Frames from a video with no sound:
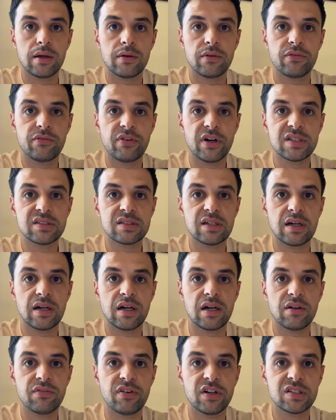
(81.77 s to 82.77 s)
face
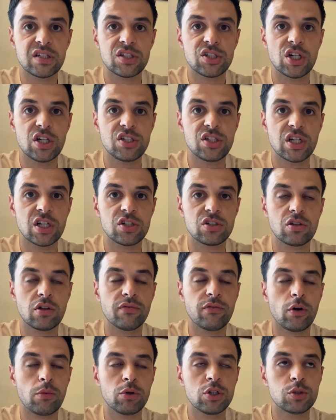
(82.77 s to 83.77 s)
à, face à Chelsea à
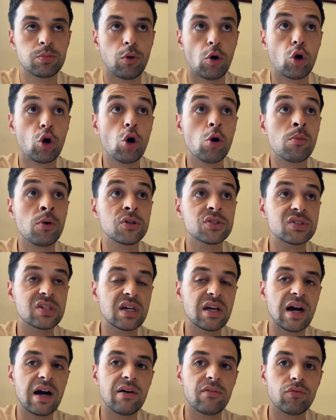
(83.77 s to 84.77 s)
Stamford Bridge pour
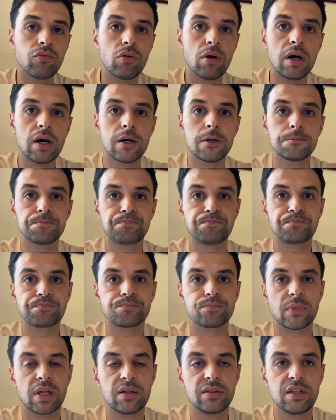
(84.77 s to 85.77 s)
commencer à voir
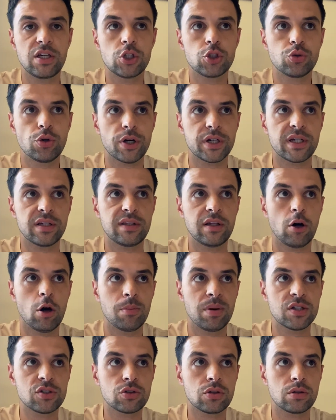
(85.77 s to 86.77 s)
des joueurs qui étaient
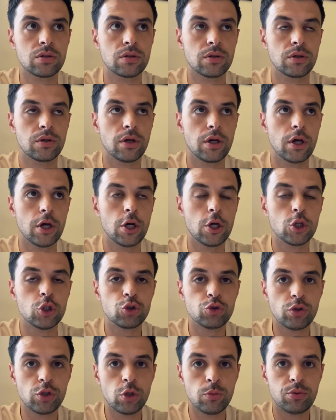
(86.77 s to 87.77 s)
remplaçants euh,
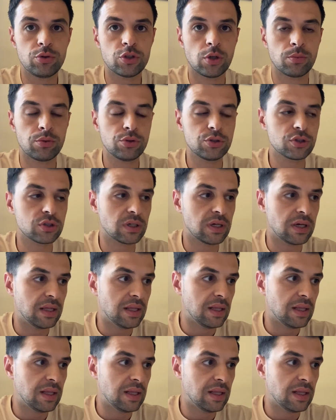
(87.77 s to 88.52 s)
jouaient de plus en plus.